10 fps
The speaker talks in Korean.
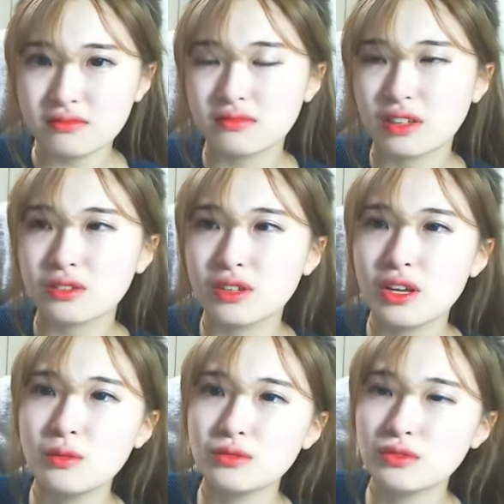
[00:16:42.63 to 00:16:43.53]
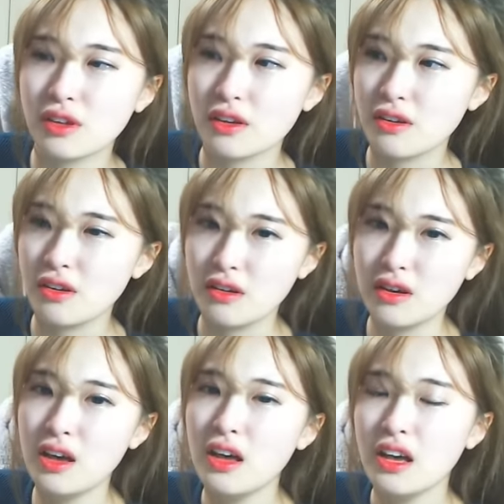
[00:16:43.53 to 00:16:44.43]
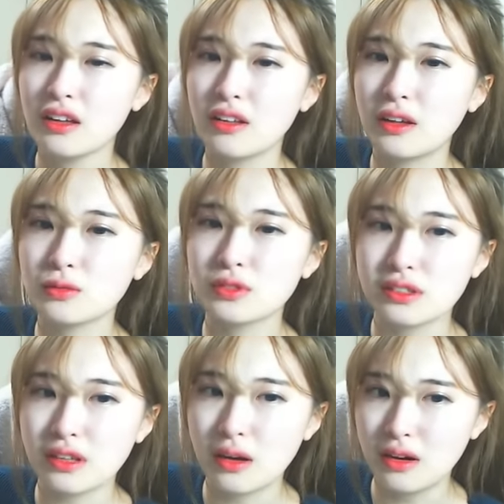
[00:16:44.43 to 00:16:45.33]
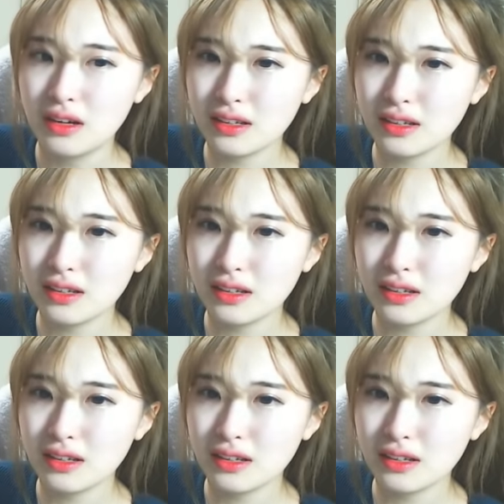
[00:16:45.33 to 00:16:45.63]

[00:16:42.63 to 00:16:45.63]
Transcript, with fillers: 나 때문에 나도 진짜